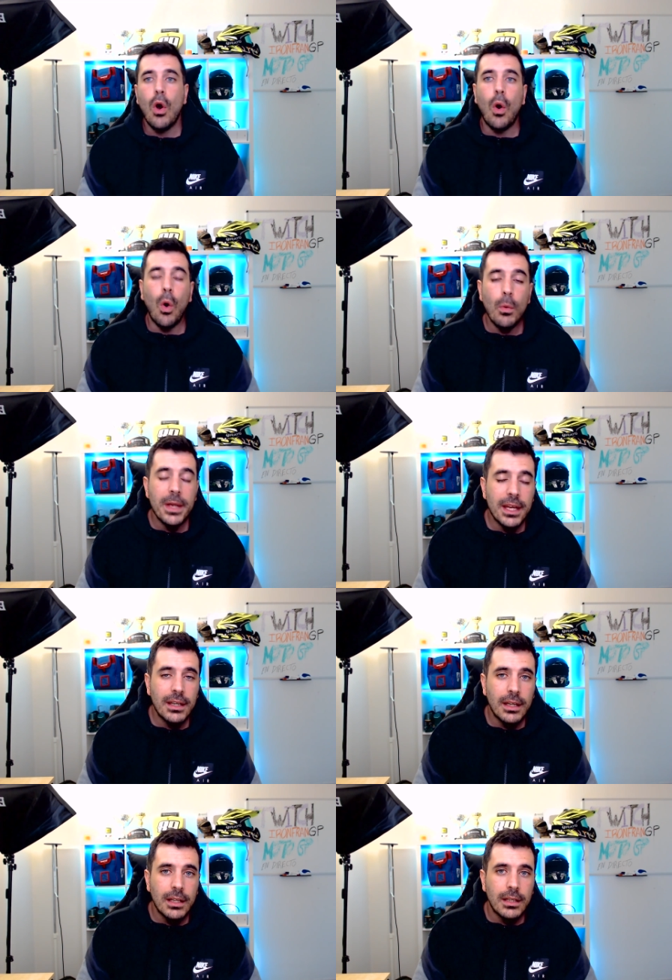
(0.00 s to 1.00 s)
o
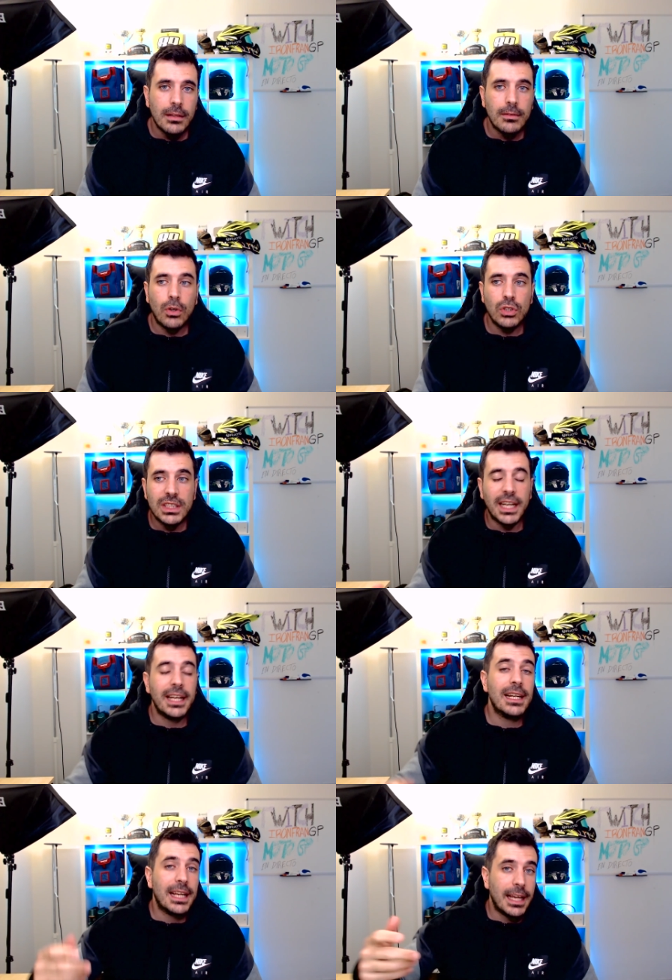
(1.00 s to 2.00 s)
bien
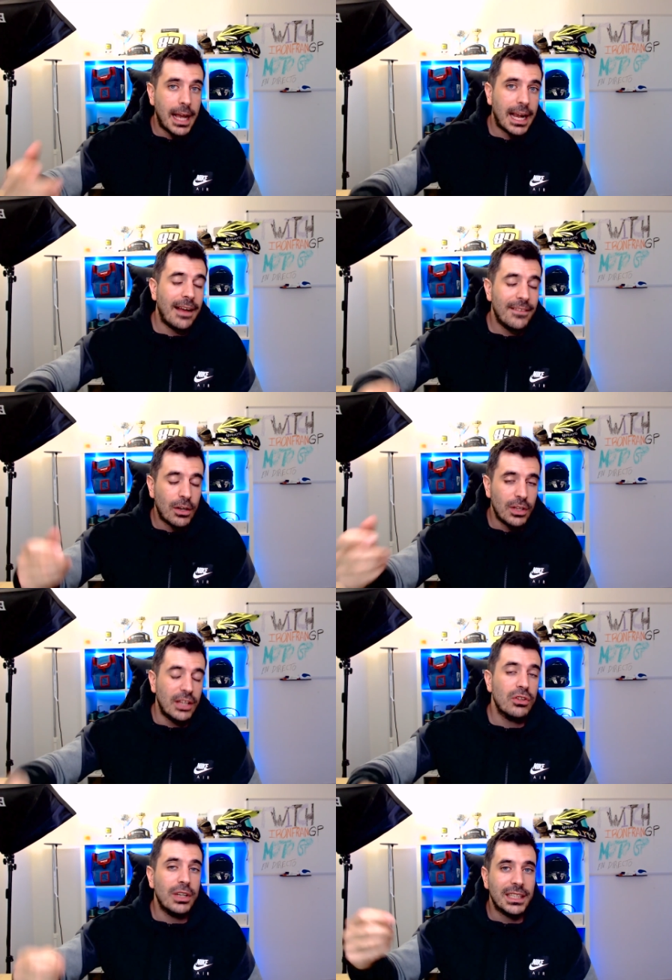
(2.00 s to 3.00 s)
conseguir que acabe
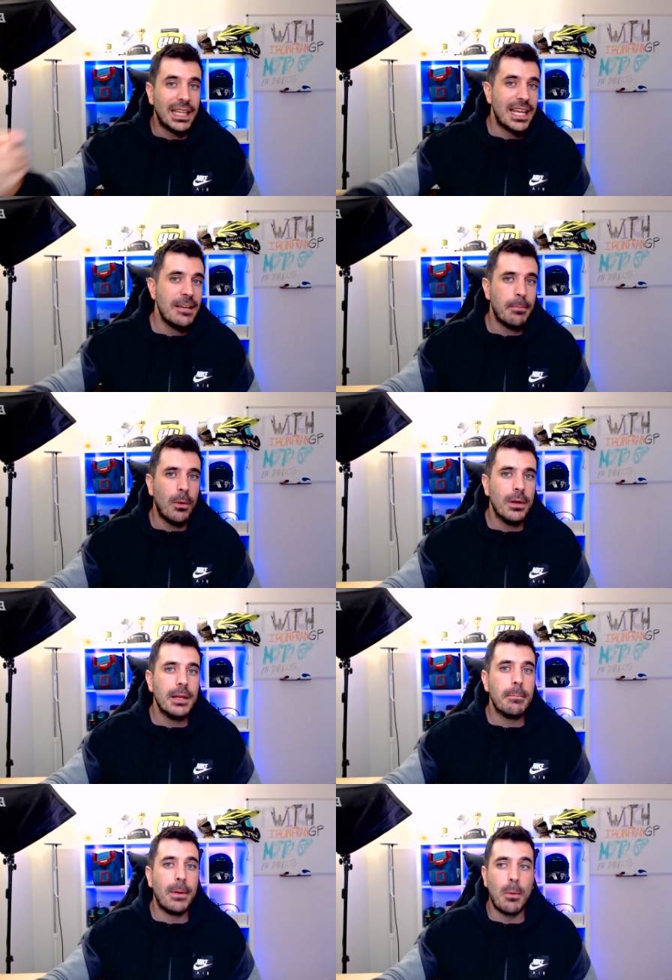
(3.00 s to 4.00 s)
rodando en ese equipo
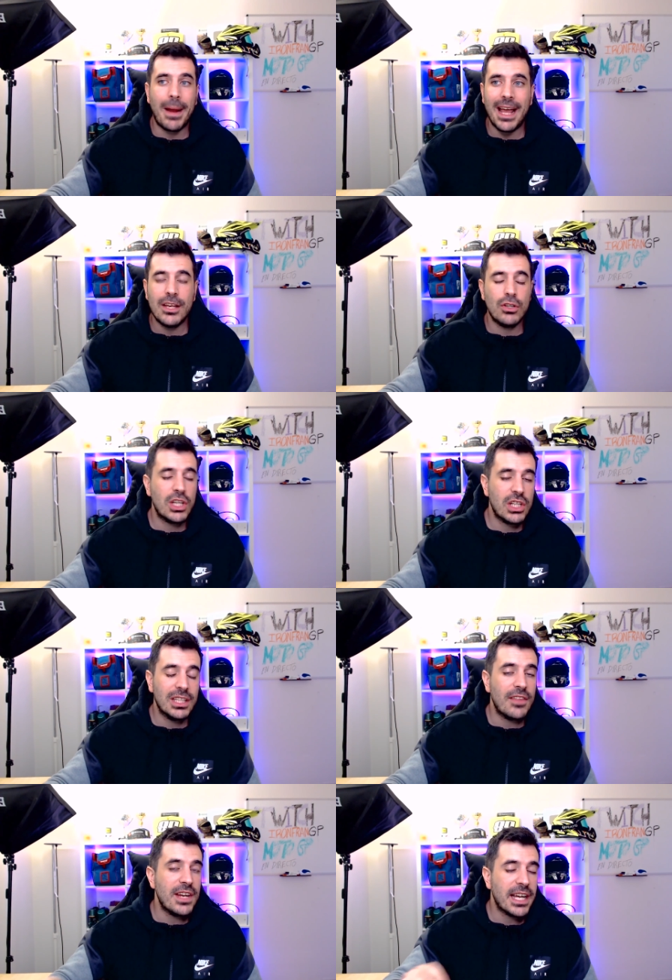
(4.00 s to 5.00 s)
pero para ellos eso sí,
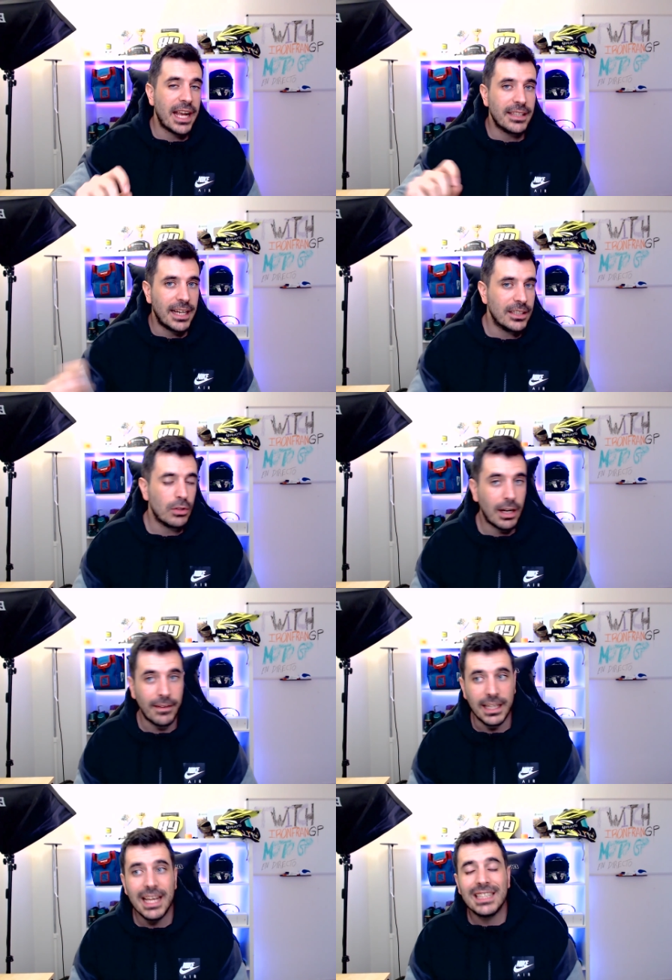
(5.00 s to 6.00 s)
tendrían que quitar a Tito
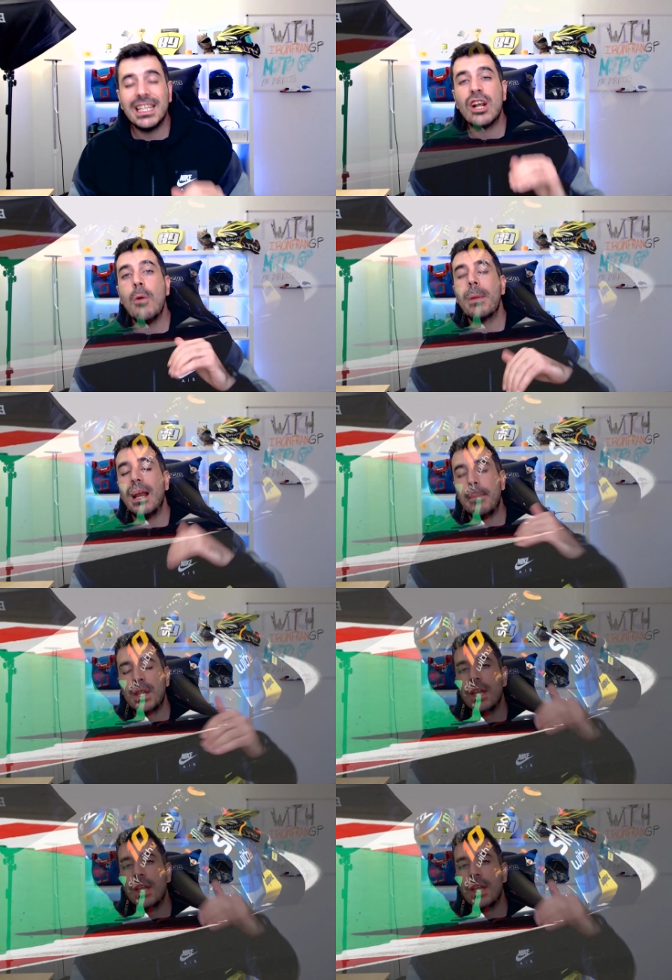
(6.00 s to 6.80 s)
Rabat. Si compra la plaza